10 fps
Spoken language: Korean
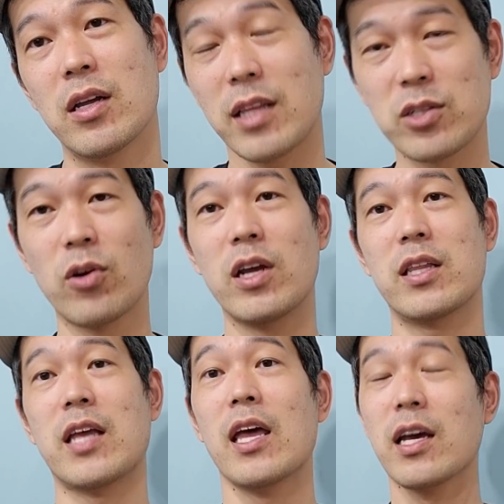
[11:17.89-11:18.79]
딱 정리가
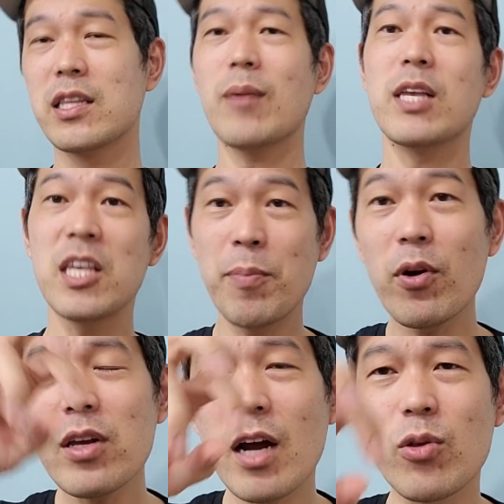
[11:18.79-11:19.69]
되네. 그다음에
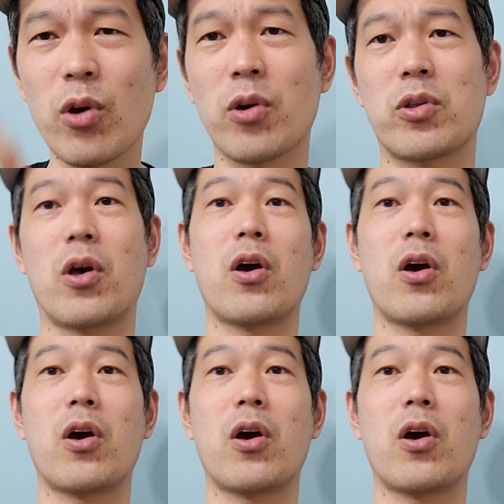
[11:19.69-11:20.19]
2번이랑도 연결.